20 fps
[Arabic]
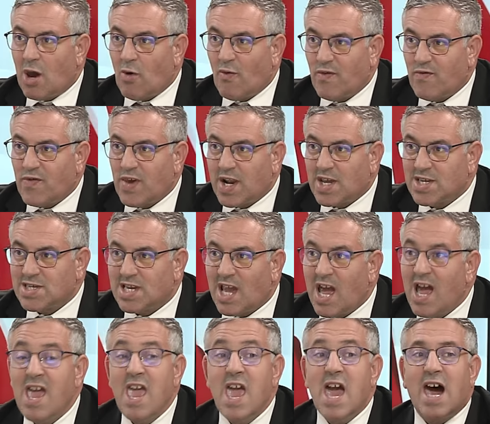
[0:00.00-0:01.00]
راه في
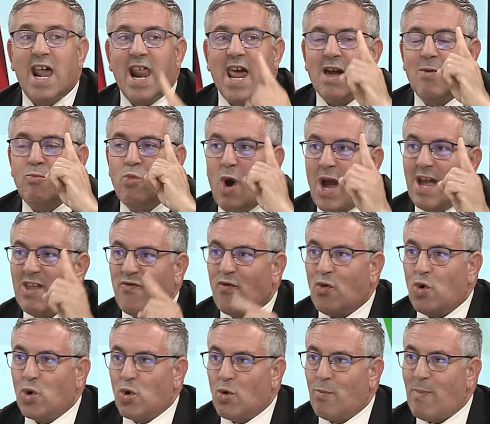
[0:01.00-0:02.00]
فرنسا رقم واحد
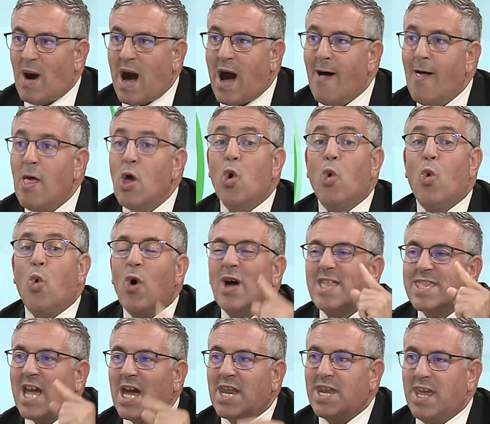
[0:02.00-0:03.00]
في اوروبا
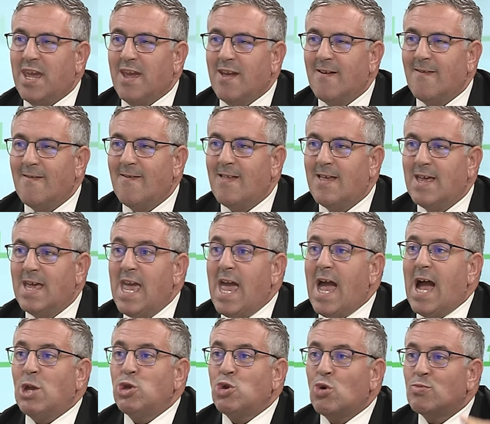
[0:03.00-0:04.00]
وطني
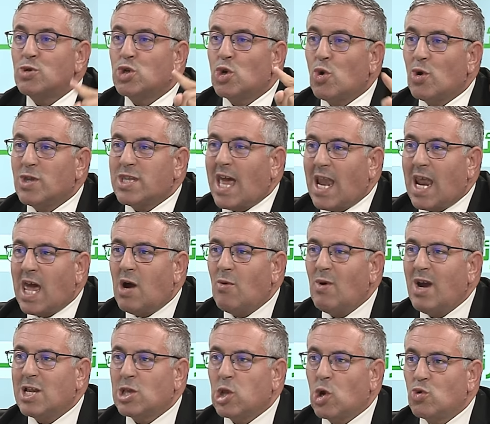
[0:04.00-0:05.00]
عنده مشروع تاع
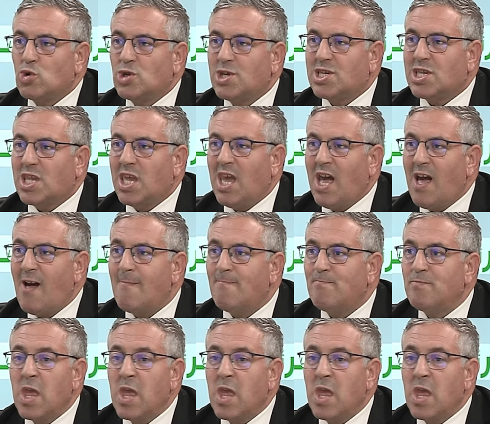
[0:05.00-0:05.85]
القواعد اللوجستيه